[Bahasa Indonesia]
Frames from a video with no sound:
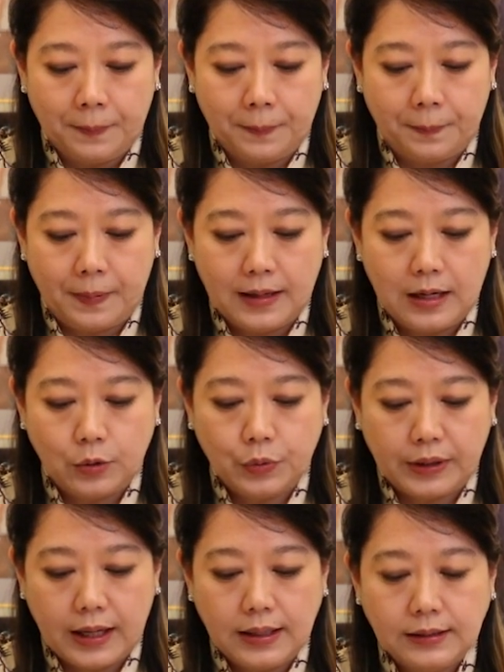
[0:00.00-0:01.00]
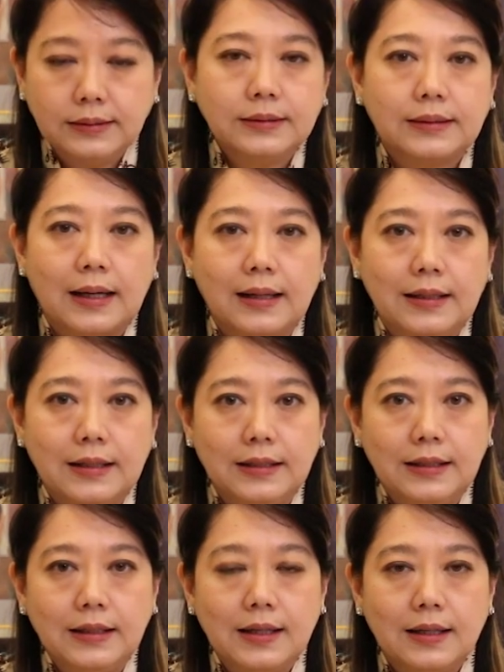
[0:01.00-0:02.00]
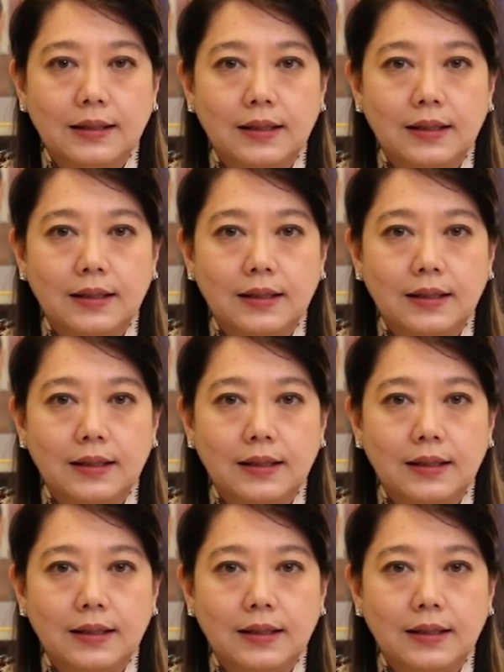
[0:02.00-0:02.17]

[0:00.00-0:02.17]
pada Uken kali ini